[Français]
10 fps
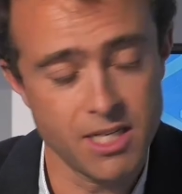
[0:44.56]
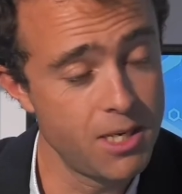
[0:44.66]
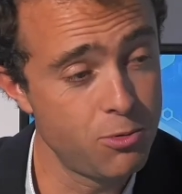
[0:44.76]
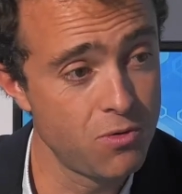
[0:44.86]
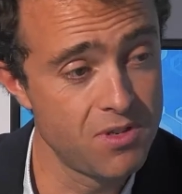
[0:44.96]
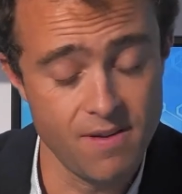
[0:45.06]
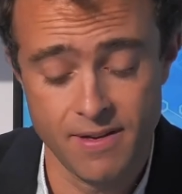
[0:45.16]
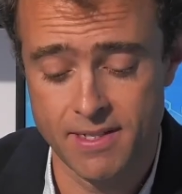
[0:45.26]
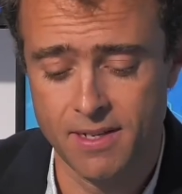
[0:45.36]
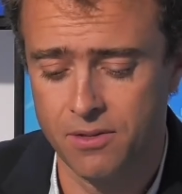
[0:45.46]
âgé puisque vous avez
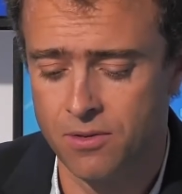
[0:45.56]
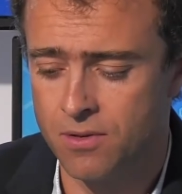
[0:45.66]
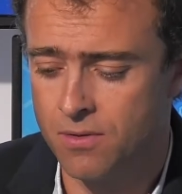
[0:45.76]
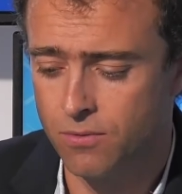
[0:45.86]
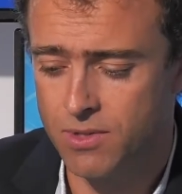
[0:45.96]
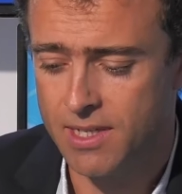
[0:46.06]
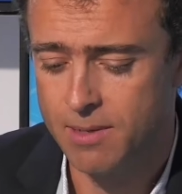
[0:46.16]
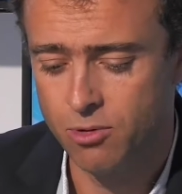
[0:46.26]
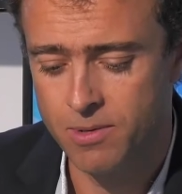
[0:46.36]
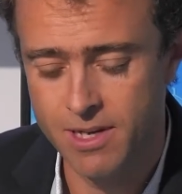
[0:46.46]
27 ans, vous êtes
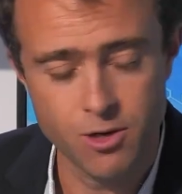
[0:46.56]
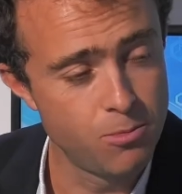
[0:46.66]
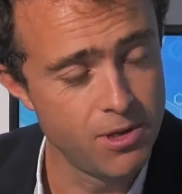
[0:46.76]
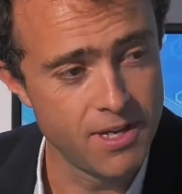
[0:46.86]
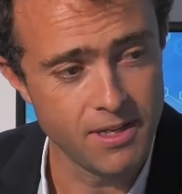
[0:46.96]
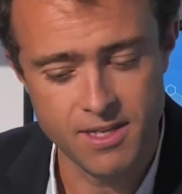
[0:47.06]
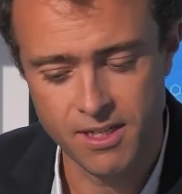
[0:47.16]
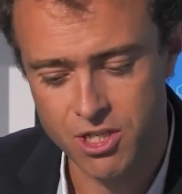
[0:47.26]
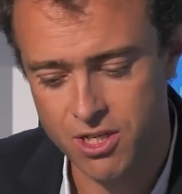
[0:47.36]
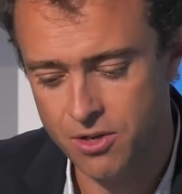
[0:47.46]
diplômé de l'école
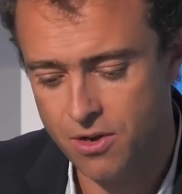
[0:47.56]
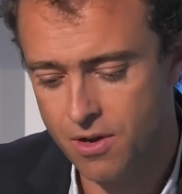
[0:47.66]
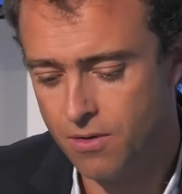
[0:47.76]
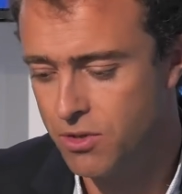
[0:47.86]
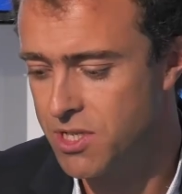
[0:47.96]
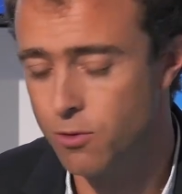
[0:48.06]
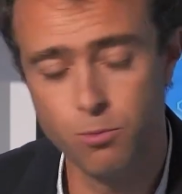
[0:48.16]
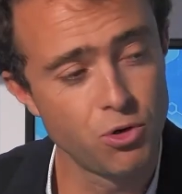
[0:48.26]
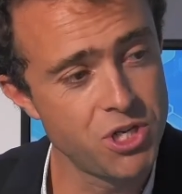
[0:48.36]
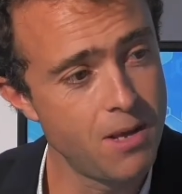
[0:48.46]
polytechnique, ingénieur, chef de
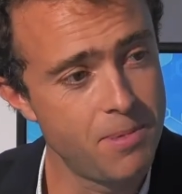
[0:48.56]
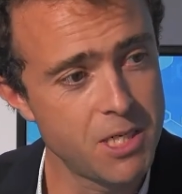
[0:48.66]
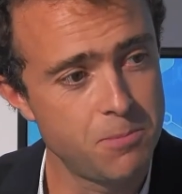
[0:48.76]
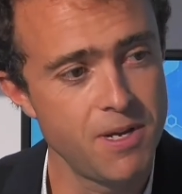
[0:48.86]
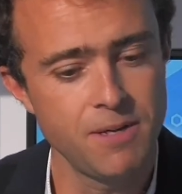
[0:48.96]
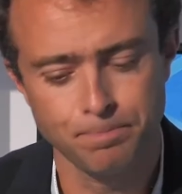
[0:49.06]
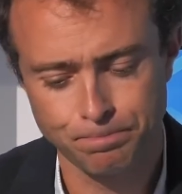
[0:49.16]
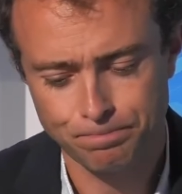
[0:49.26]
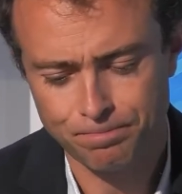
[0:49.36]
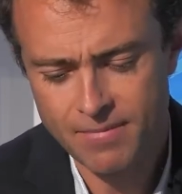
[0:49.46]
projet à la PHP,
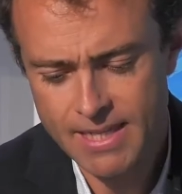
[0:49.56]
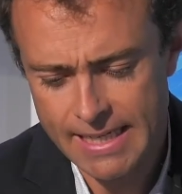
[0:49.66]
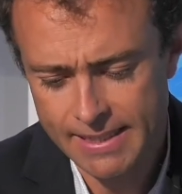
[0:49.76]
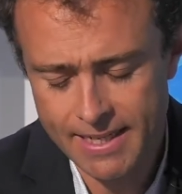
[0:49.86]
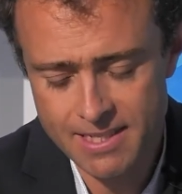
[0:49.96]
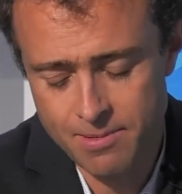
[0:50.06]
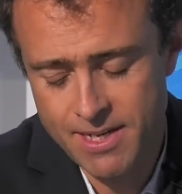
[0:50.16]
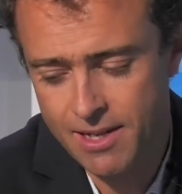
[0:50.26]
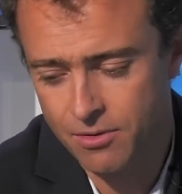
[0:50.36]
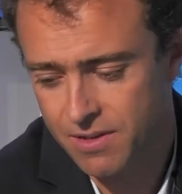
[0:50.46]
très
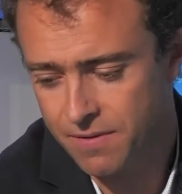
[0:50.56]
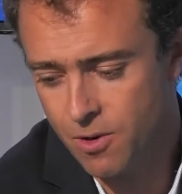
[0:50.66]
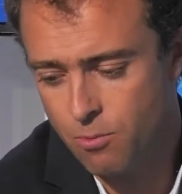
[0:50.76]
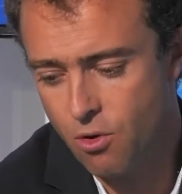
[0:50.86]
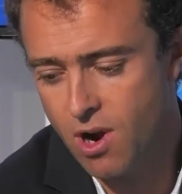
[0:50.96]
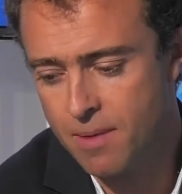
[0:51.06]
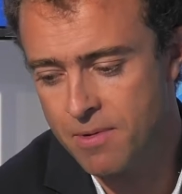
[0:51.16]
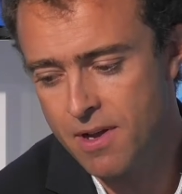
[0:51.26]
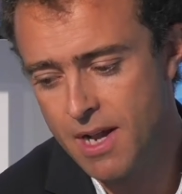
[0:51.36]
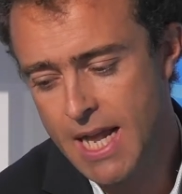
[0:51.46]
impliquée dans différents
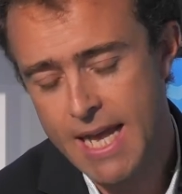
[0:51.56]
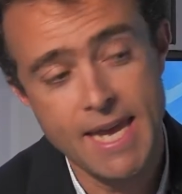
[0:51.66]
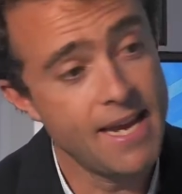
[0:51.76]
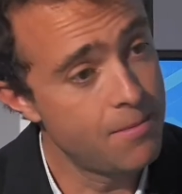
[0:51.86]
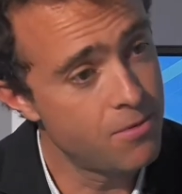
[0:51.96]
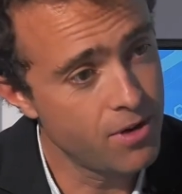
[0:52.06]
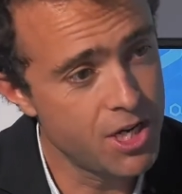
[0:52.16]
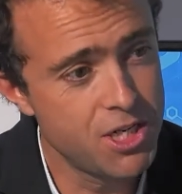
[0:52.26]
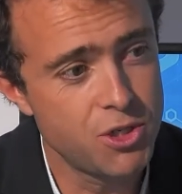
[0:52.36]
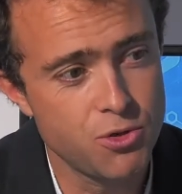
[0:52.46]
programmes, également
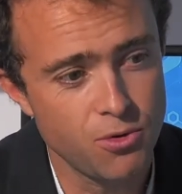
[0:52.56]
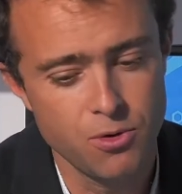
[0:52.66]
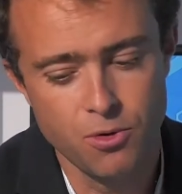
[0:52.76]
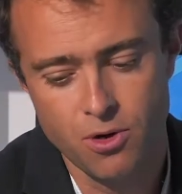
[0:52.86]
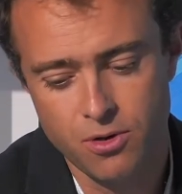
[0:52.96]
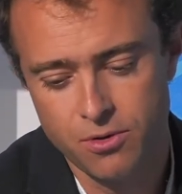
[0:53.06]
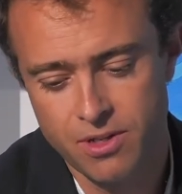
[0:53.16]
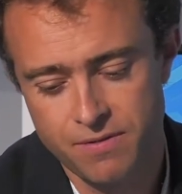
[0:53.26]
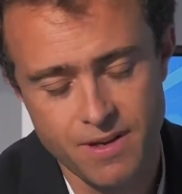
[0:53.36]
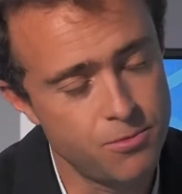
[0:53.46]
engagée sur le rôle
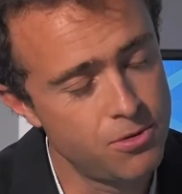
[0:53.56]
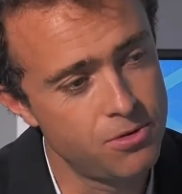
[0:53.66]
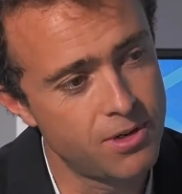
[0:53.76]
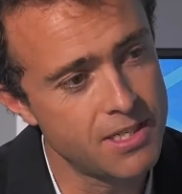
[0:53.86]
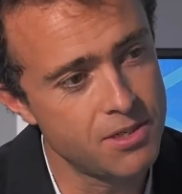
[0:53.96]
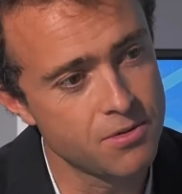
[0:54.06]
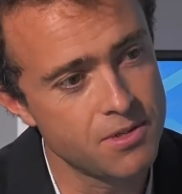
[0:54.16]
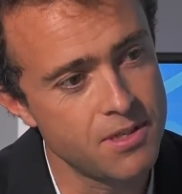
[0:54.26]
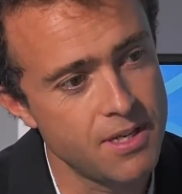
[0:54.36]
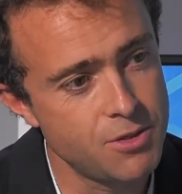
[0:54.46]
des femmes dans la
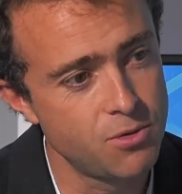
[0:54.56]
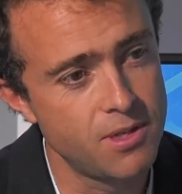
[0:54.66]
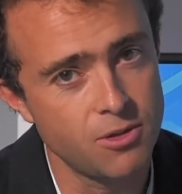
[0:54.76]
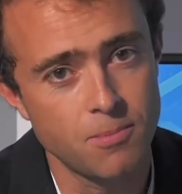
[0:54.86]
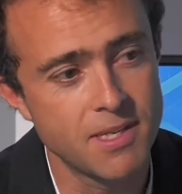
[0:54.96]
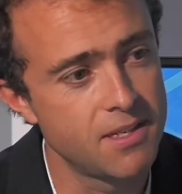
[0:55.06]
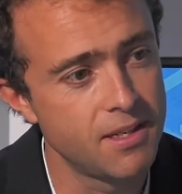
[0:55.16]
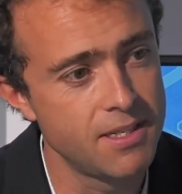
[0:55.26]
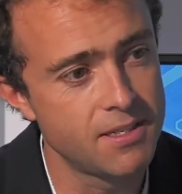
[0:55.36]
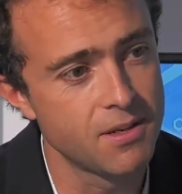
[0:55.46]
science et à ce titre
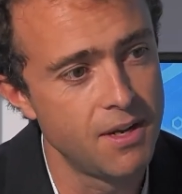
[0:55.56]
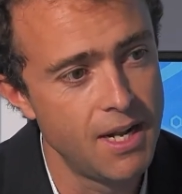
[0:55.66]
ambassadrice